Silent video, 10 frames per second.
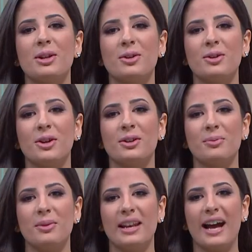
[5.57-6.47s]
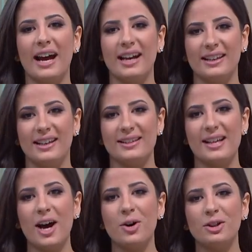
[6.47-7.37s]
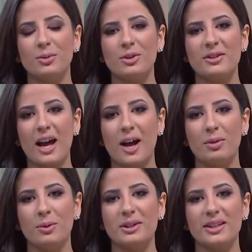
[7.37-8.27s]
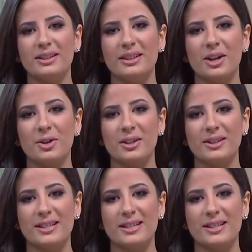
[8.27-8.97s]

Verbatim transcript: الأردن بالعالي تأهل المنتخب الوطني لكرة